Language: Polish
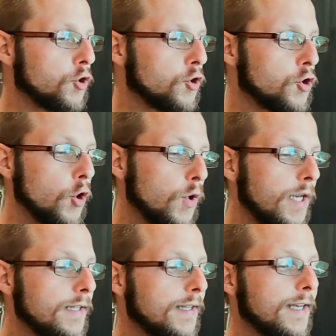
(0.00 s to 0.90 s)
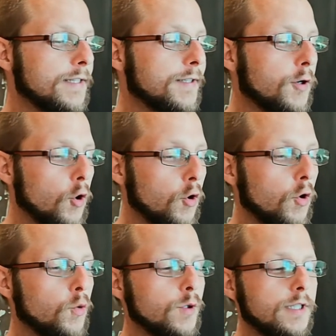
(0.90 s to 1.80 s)
Chocolate and Cocoa
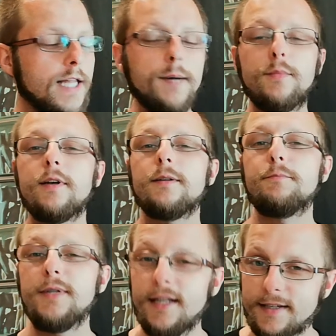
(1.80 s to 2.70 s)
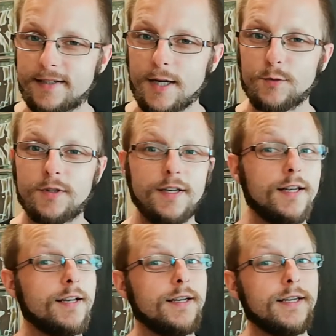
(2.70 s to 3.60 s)
Double Milk Stout.
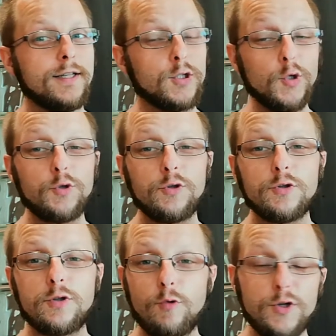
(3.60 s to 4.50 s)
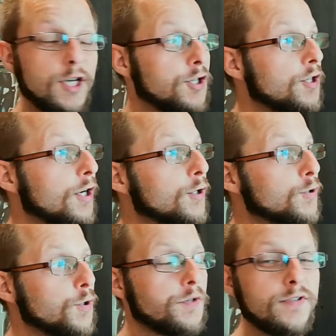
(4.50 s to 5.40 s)
Coś słodziaśnego,
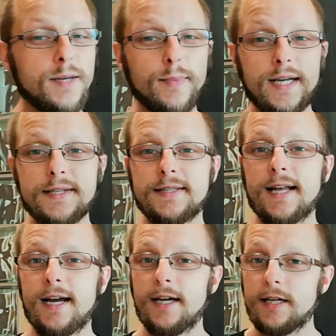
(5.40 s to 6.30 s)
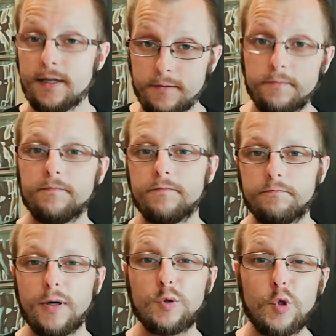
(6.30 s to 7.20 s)
coś w sam raz na
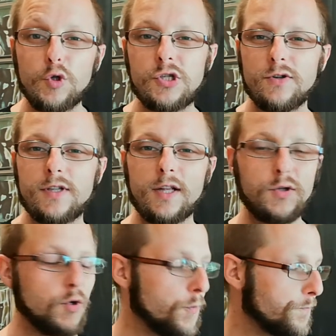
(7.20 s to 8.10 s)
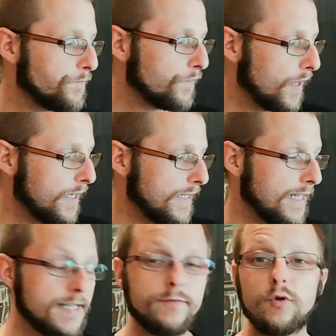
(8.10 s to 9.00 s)
panujące ostatnio na
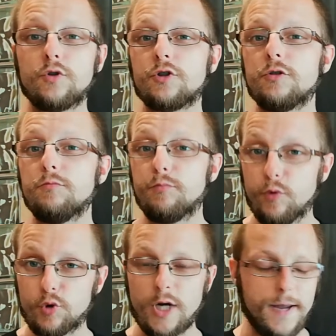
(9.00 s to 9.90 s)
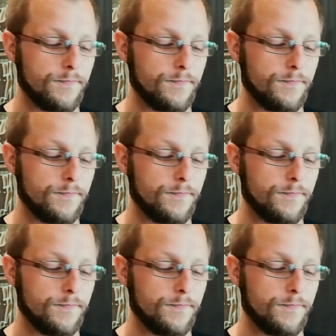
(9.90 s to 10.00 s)
zewnątrz burze.